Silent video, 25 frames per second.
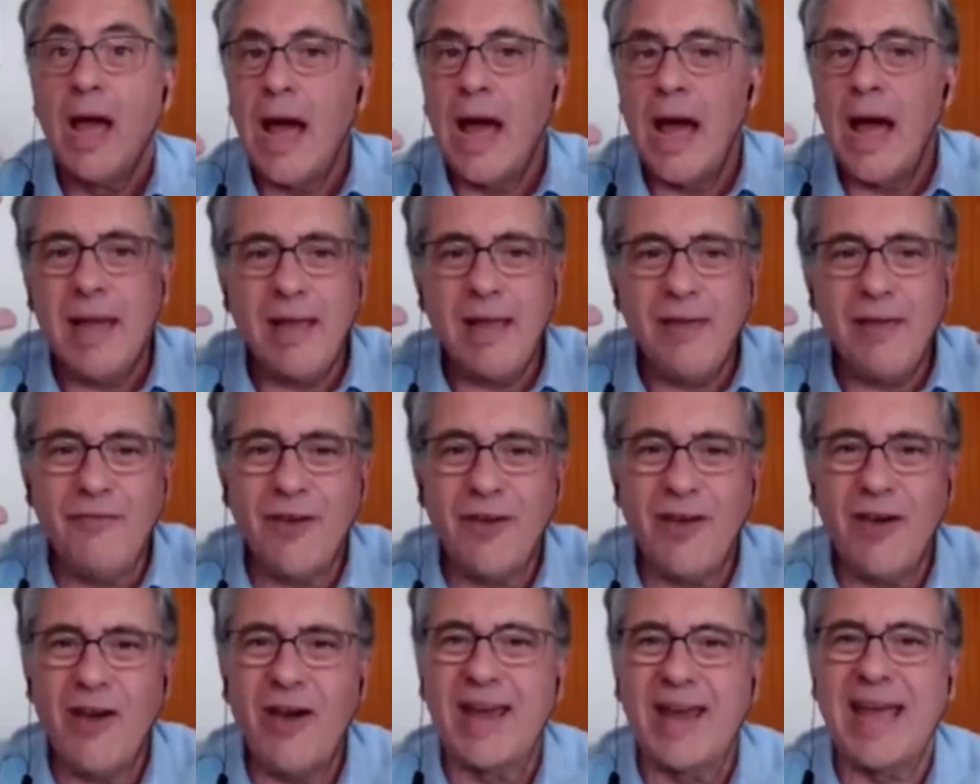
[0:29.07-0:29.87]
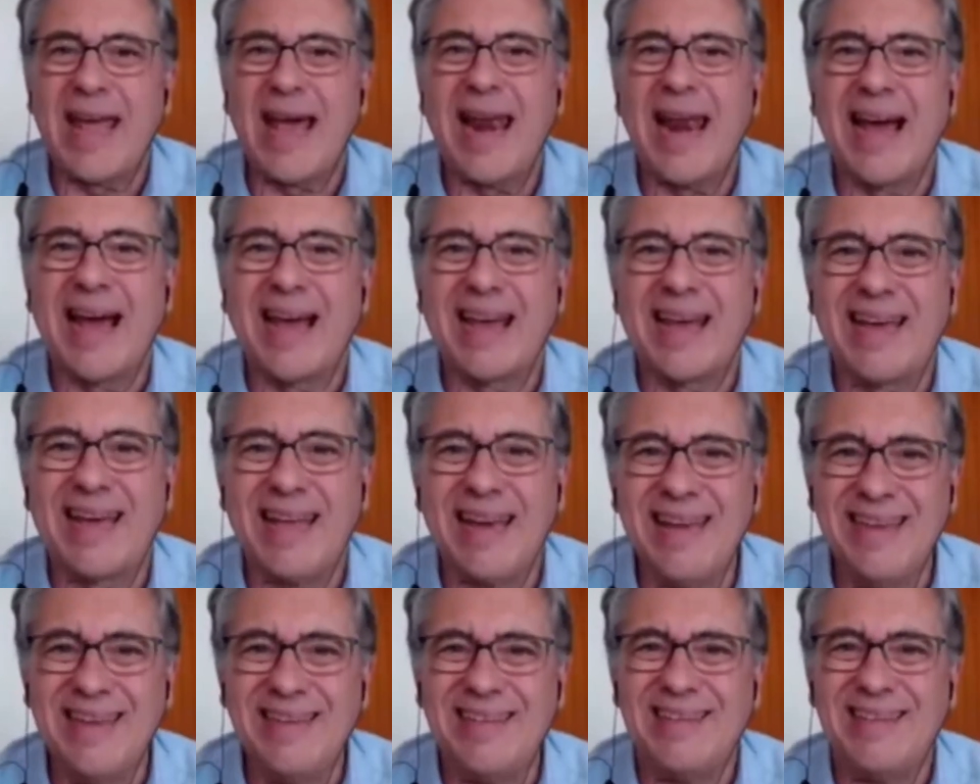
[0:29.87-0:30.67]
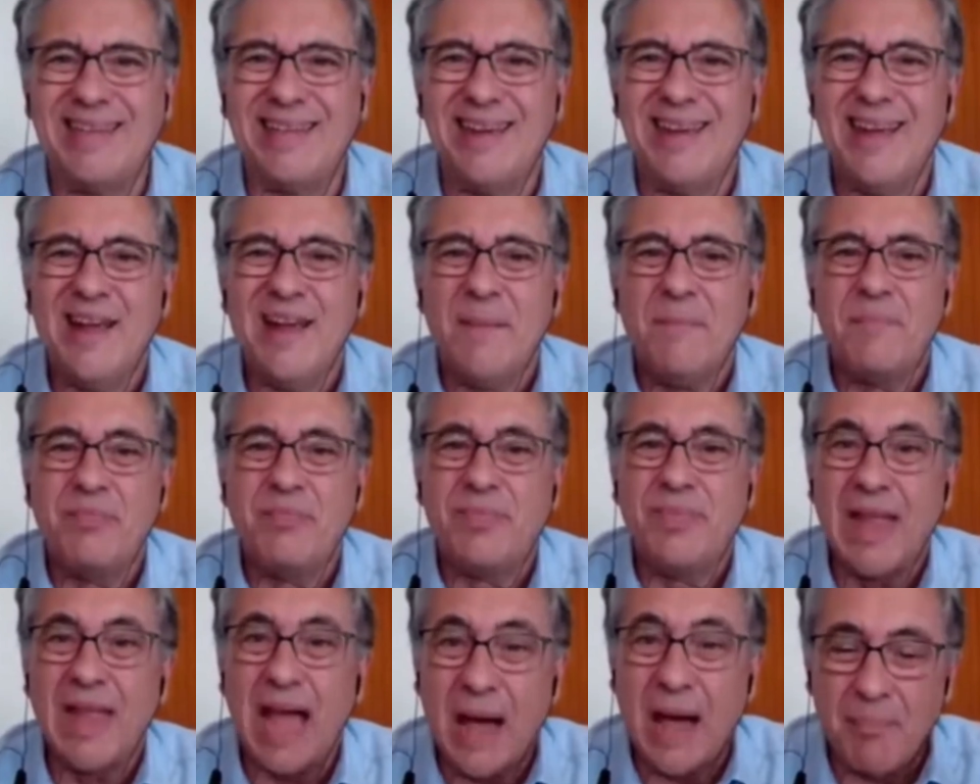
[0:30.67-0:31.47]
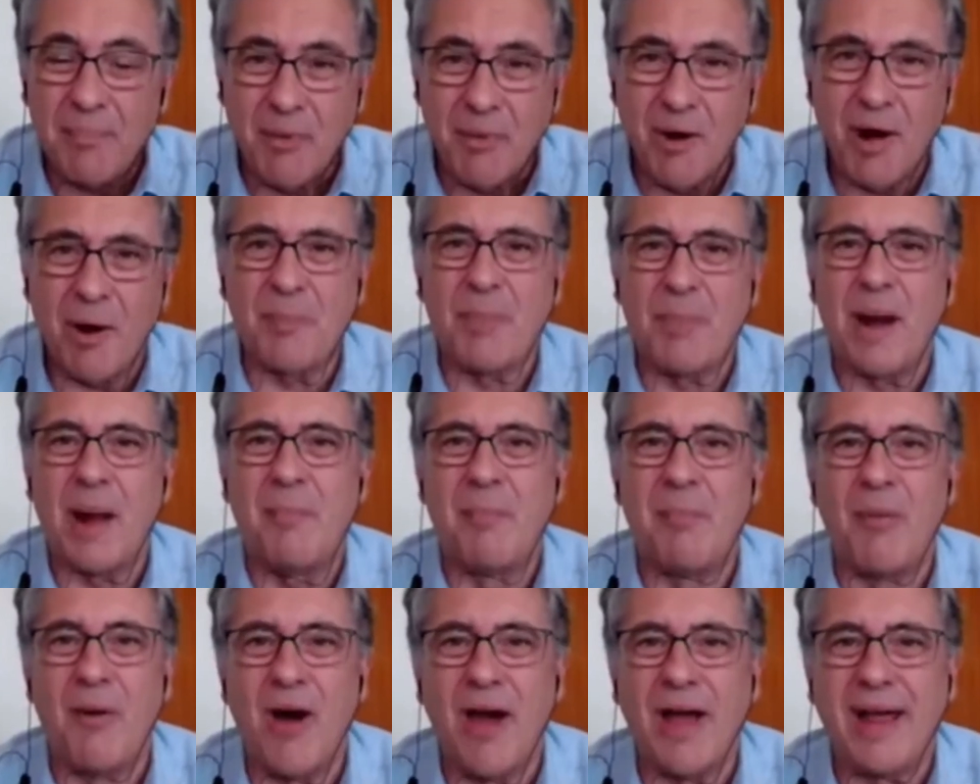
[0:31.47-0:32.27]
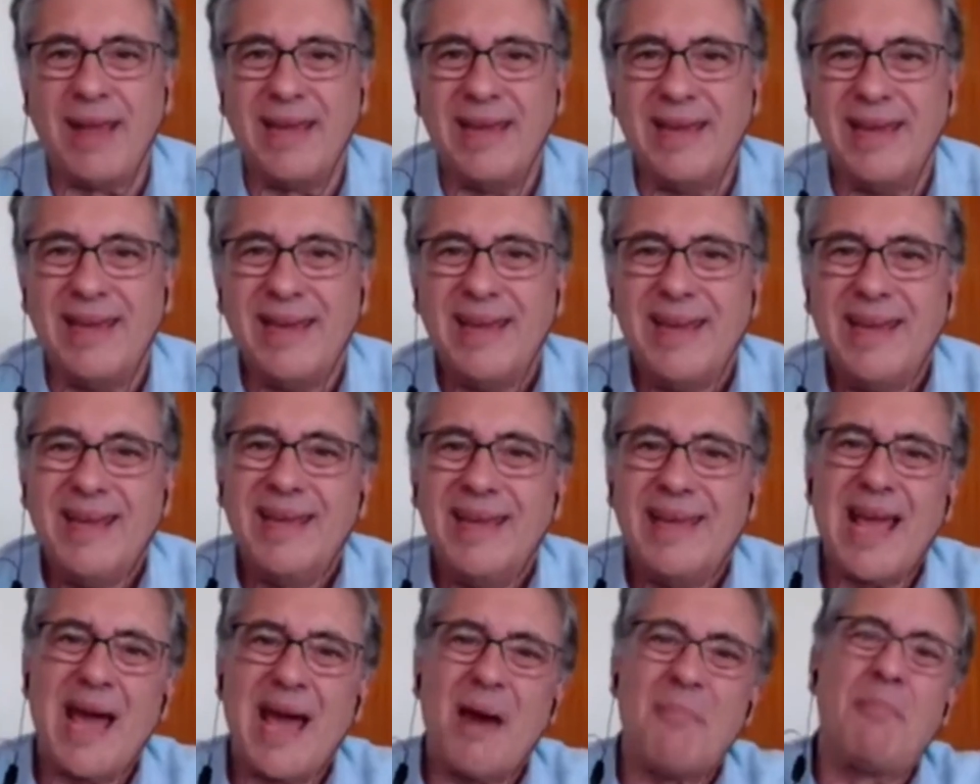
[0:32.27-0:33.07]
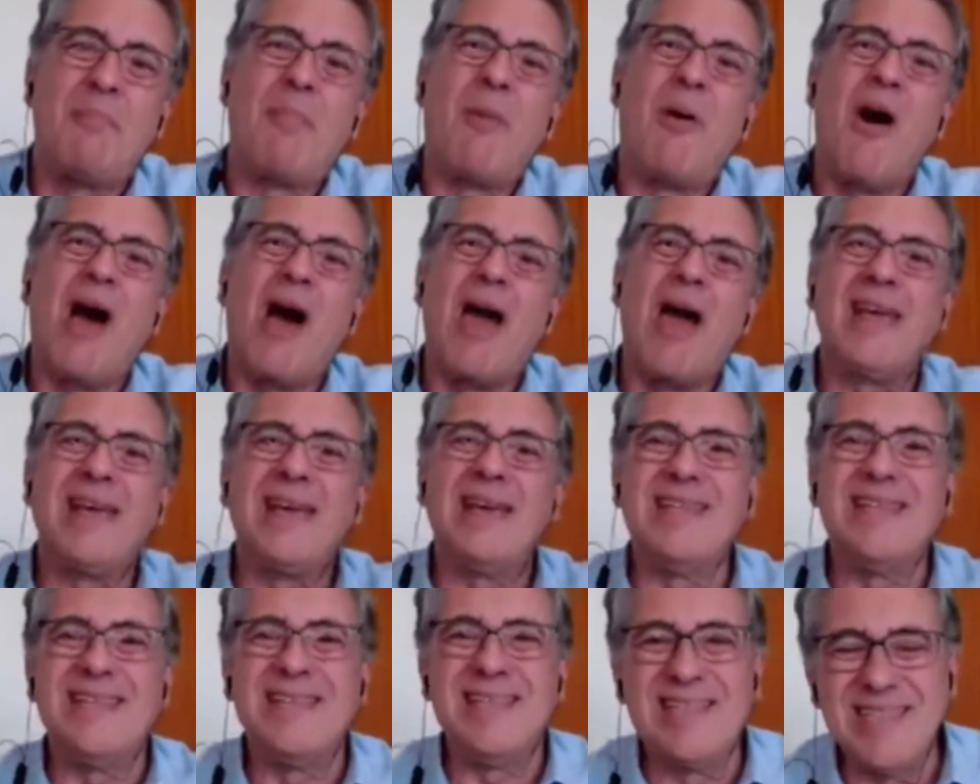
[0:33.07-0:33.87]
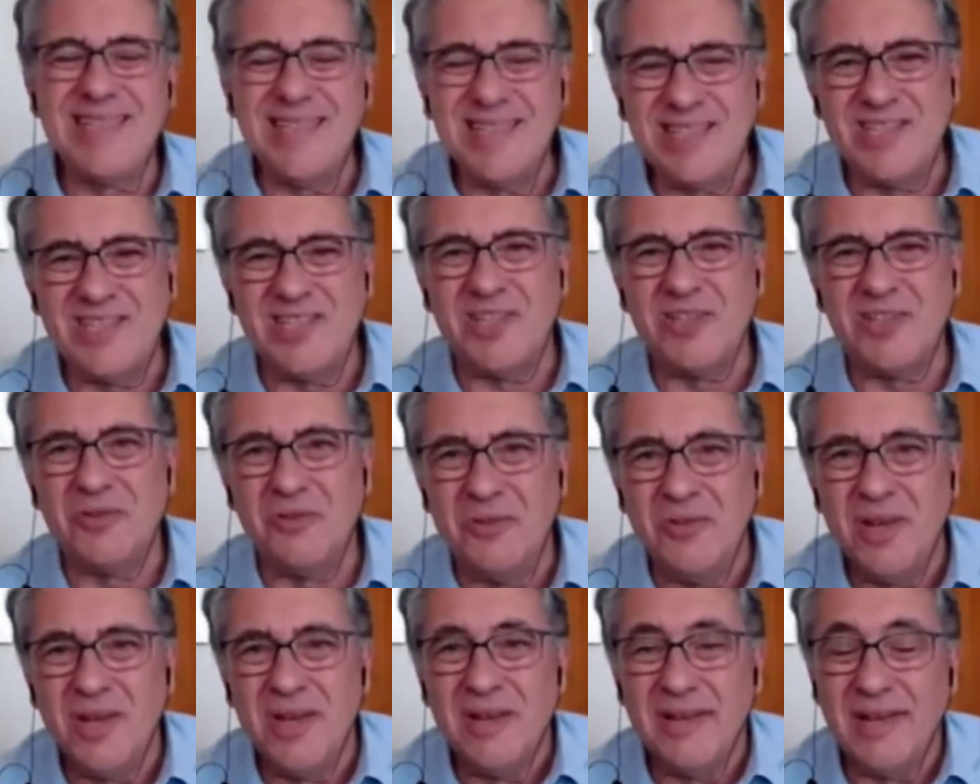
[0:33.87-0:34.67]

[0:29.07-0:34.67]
Aí veio aquela crise na própria Boeing, que a Boeing desistiu.